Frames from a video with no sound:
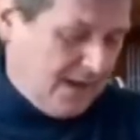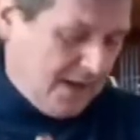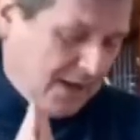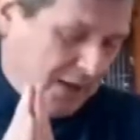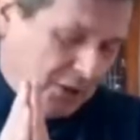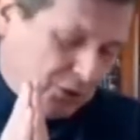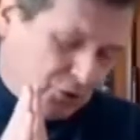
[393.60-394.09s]

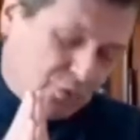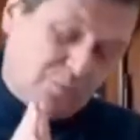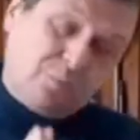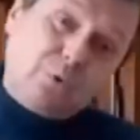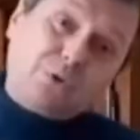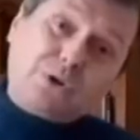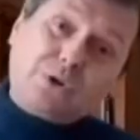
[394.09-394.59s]
su
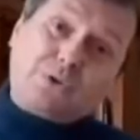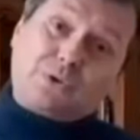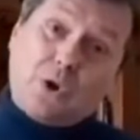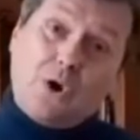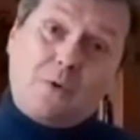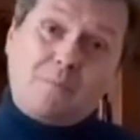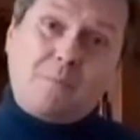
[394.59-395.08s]
Buteo
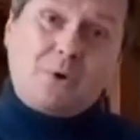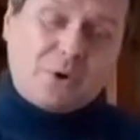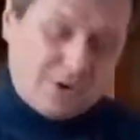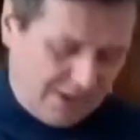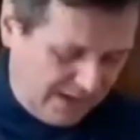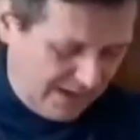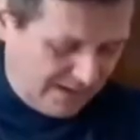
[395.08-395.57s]
Tommo
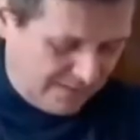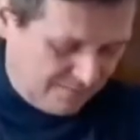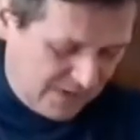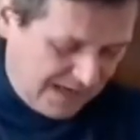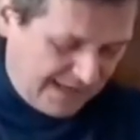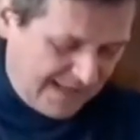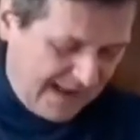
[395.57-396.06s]
che
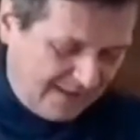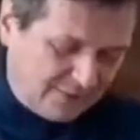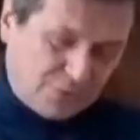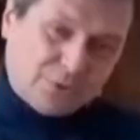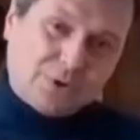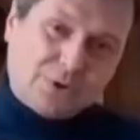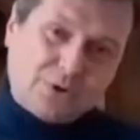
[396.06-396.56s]
mi ha
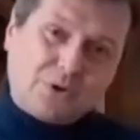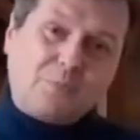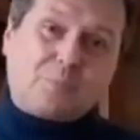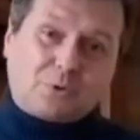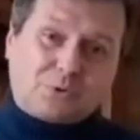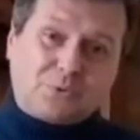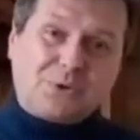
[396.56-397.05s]
dato
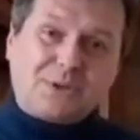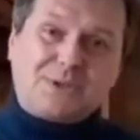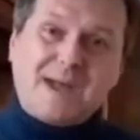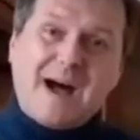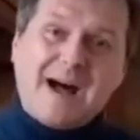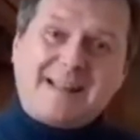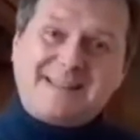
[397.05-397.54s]

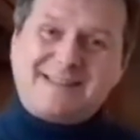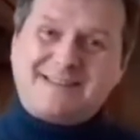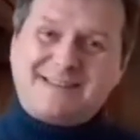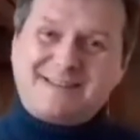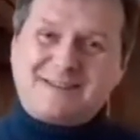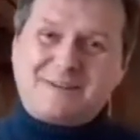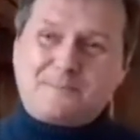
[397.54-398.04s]
l'opportunità
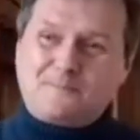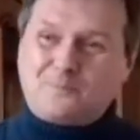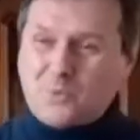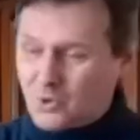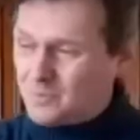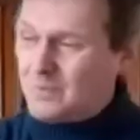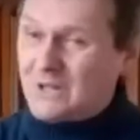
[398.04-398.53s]
di
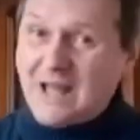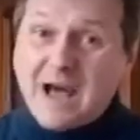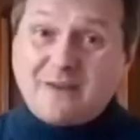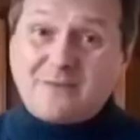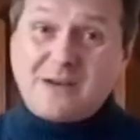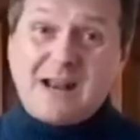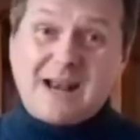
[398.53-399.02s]

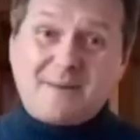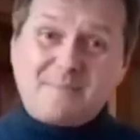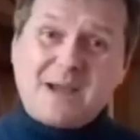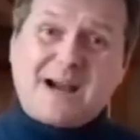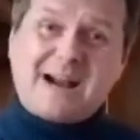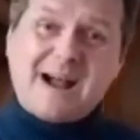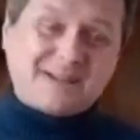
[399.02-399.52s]
ospitarvi nella
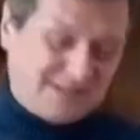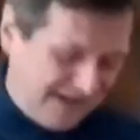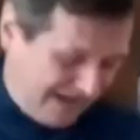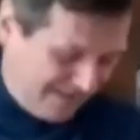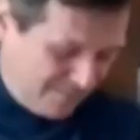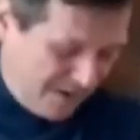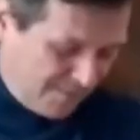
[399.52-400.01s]
mia casa,
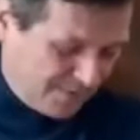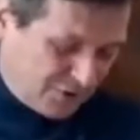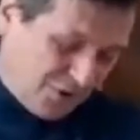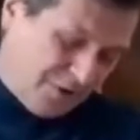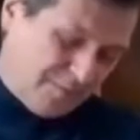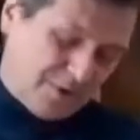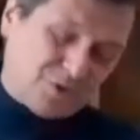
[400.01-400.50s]
nella mia
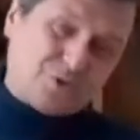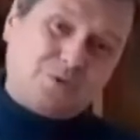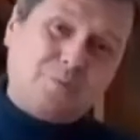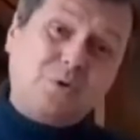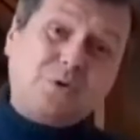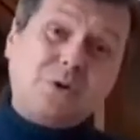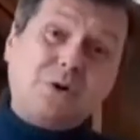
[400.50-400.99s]
passione per il
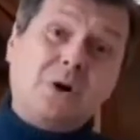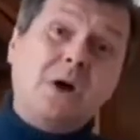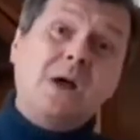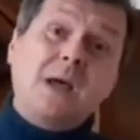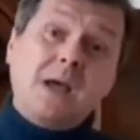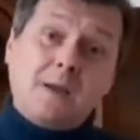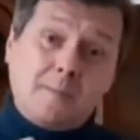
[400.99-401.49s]
subbuteo,
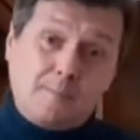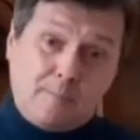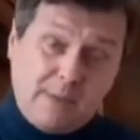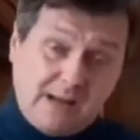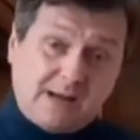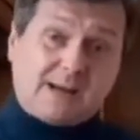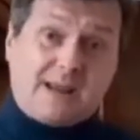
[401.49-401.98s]

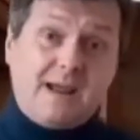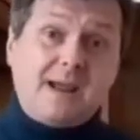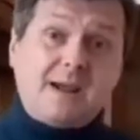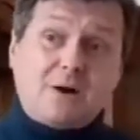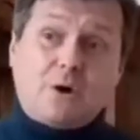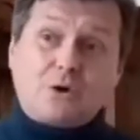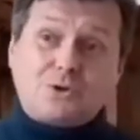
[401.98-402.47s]

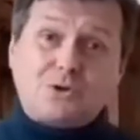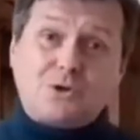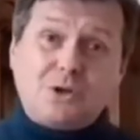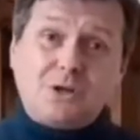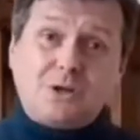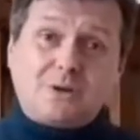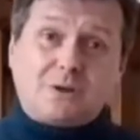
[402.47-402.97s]
perché
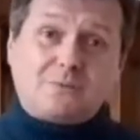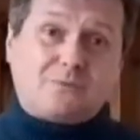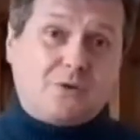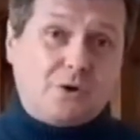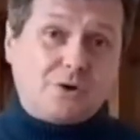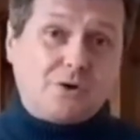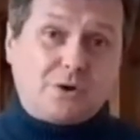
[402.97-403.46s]
oggi
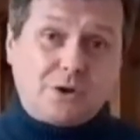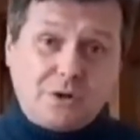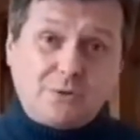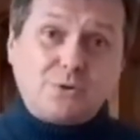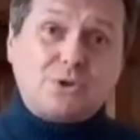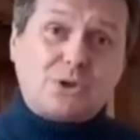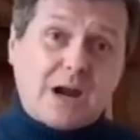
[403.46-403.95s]
voglio
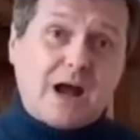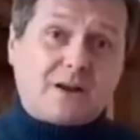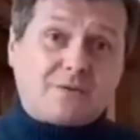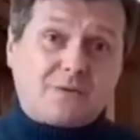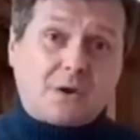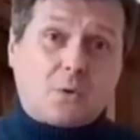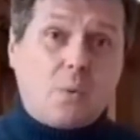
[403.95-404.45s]

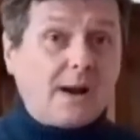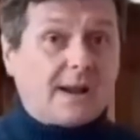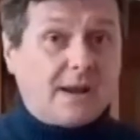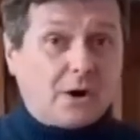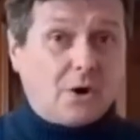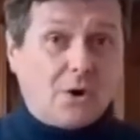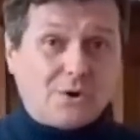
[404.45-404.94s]
illustrarvi
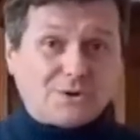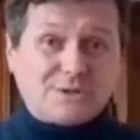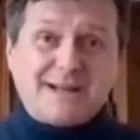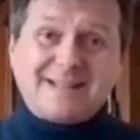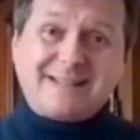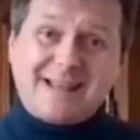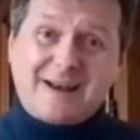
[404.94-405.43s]
qualche
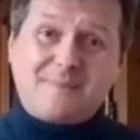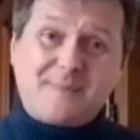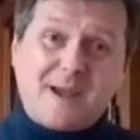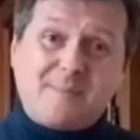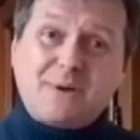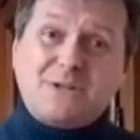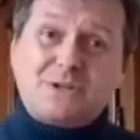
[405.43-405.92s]
cosa della mia
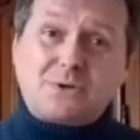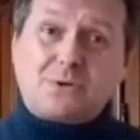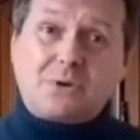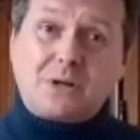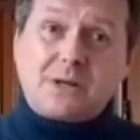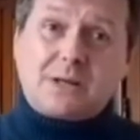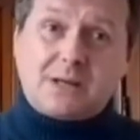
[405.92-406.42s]

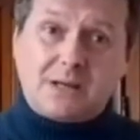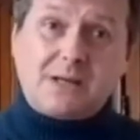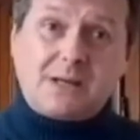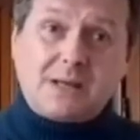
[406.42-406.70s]
passione che